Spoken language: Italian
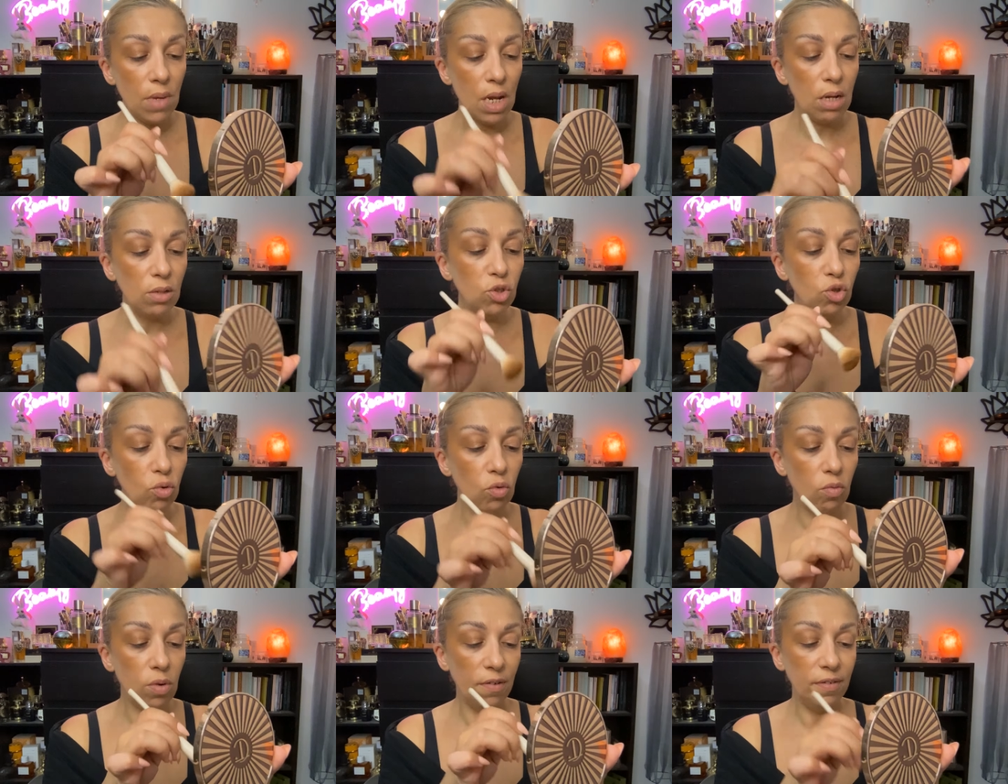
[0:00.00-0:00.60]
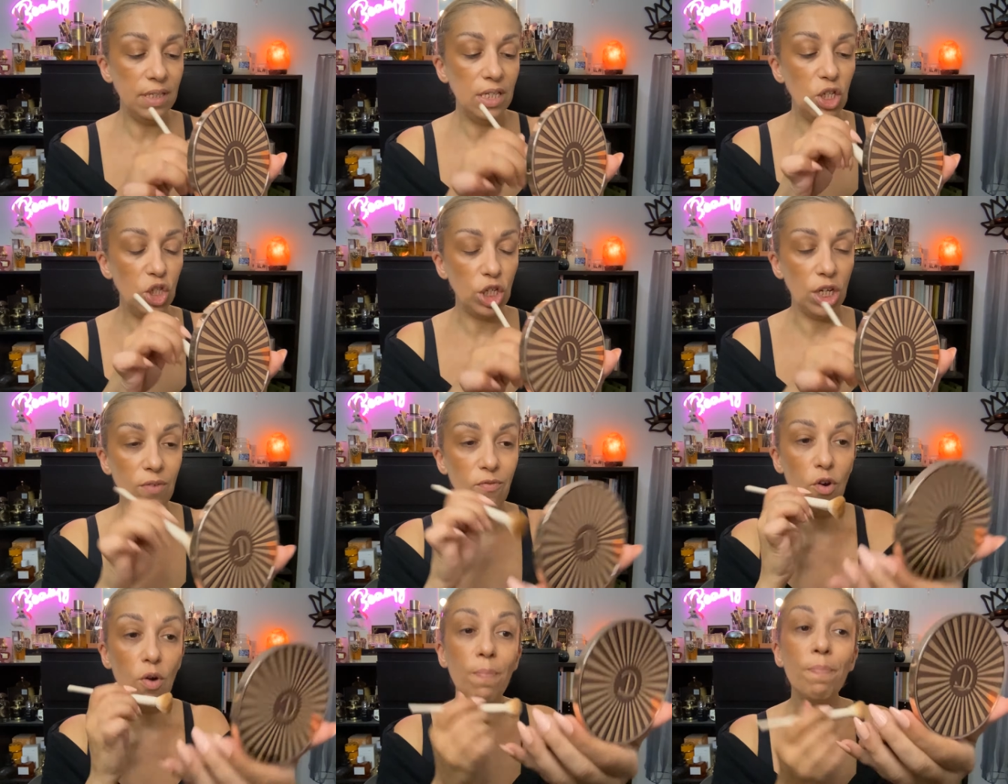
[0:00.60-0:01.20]
dunque vi
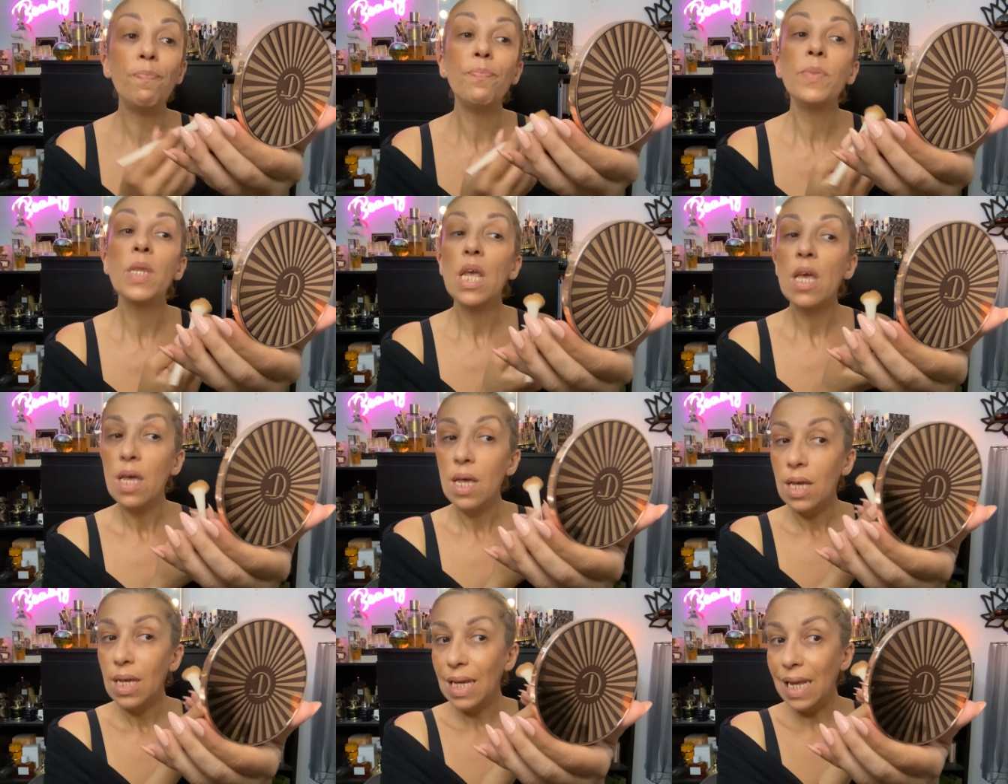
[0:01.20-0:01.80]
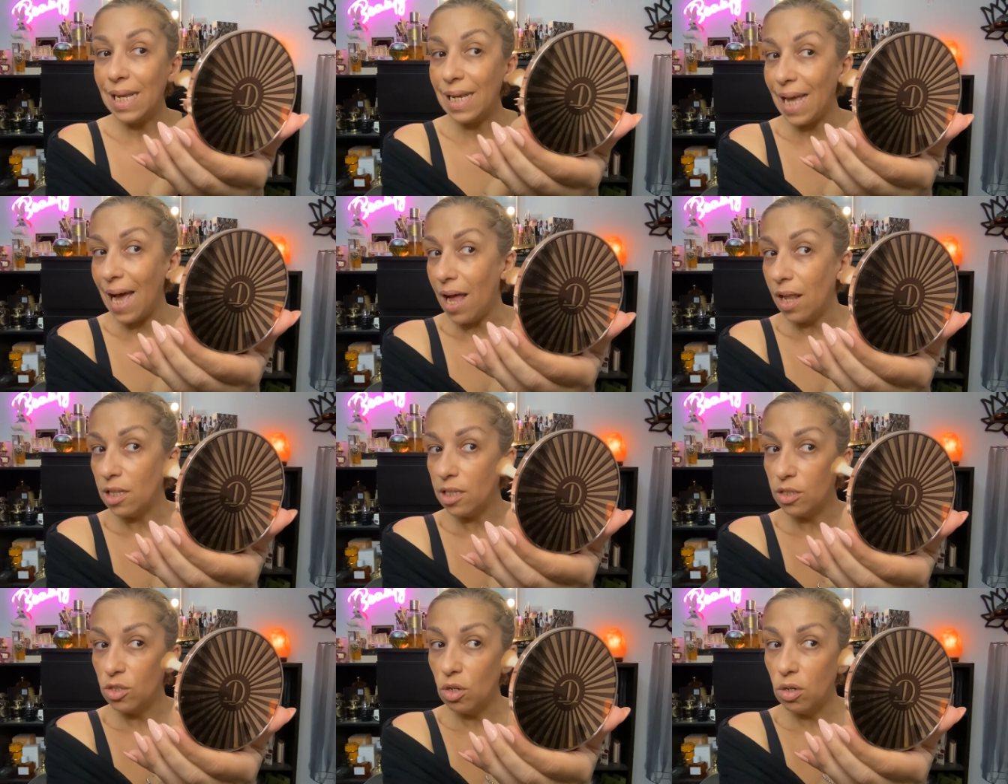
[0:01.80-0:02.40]
dicevo il
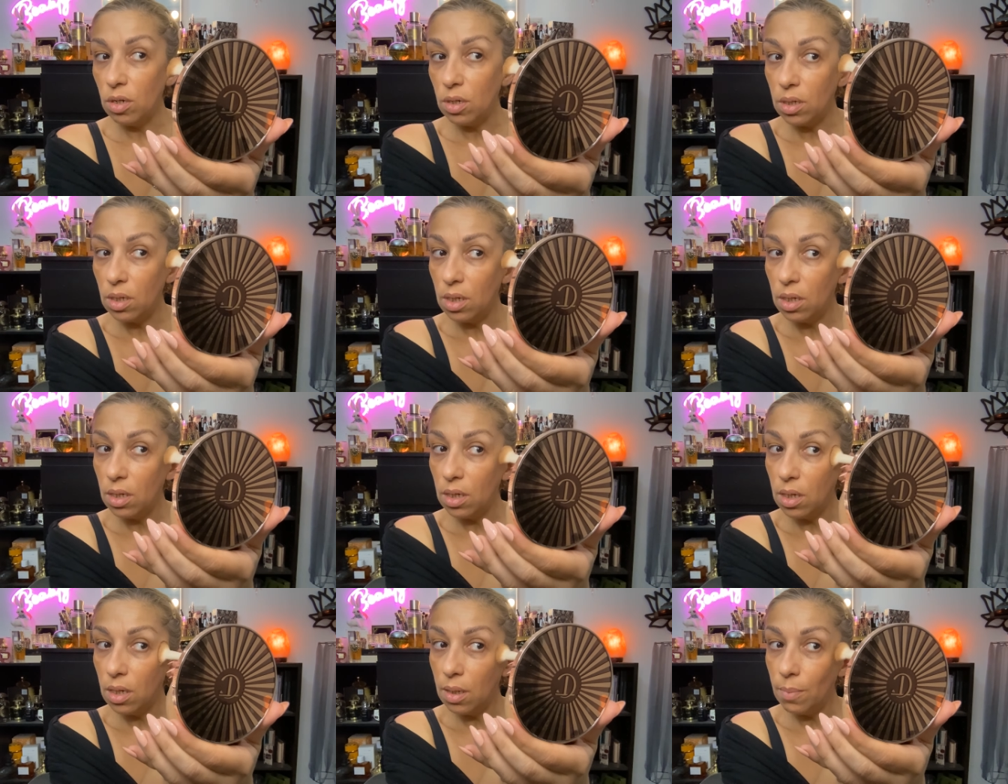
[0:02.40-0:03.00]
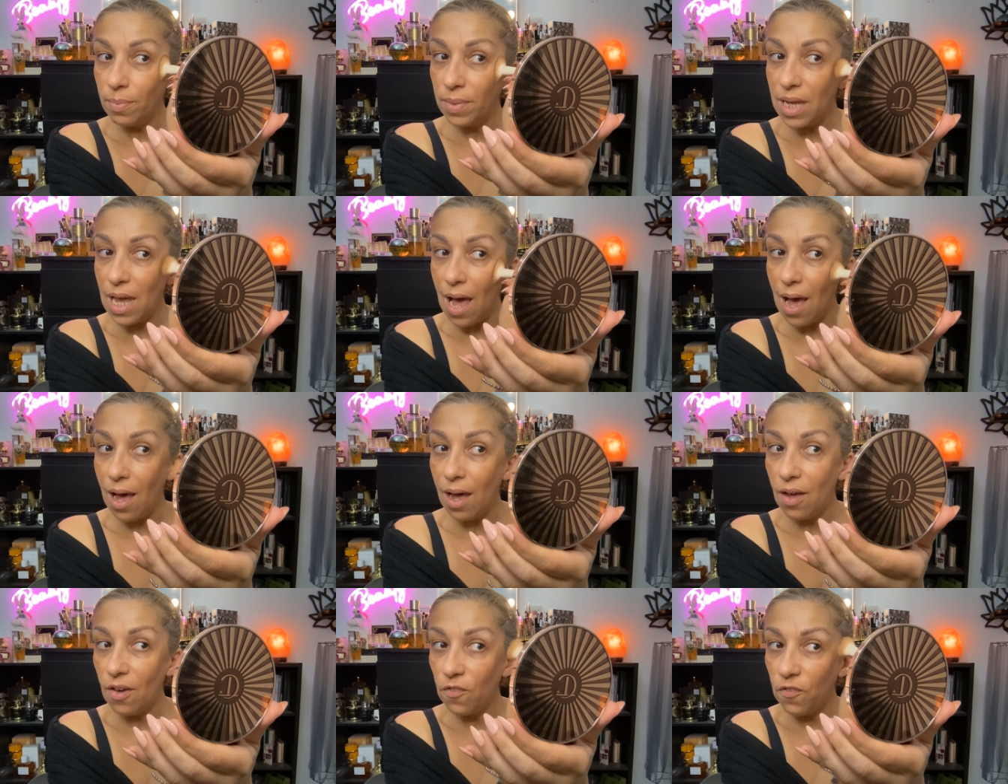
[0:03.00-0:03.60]
caldo eh, mi
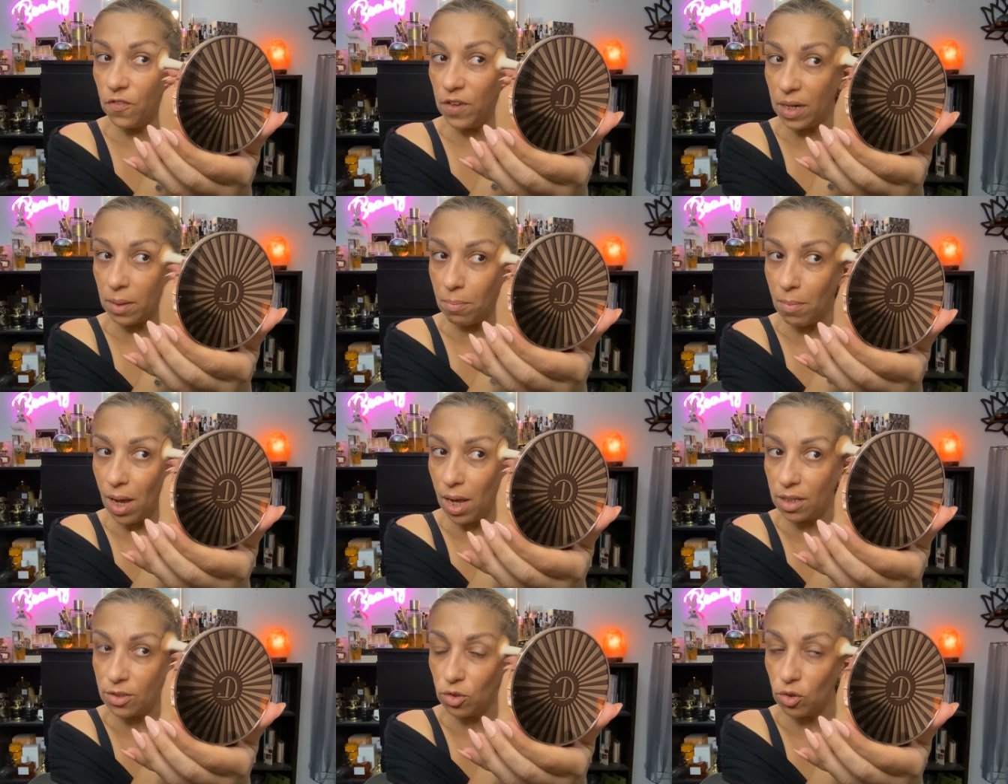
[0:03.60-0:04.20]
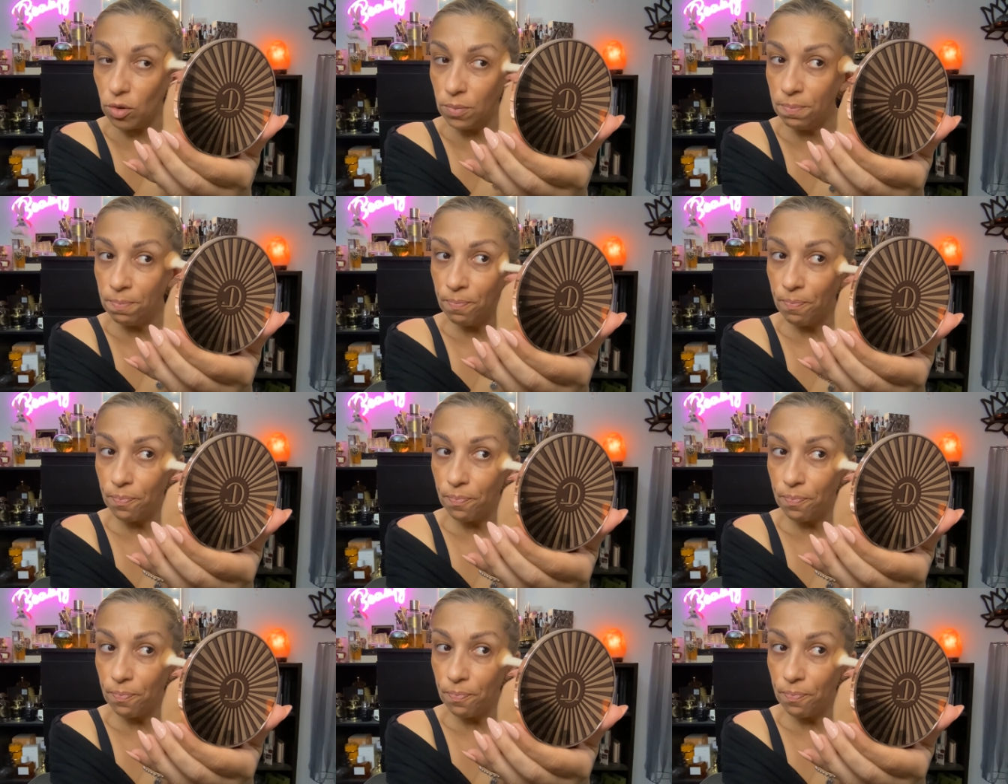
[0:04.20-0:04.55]
ha fermato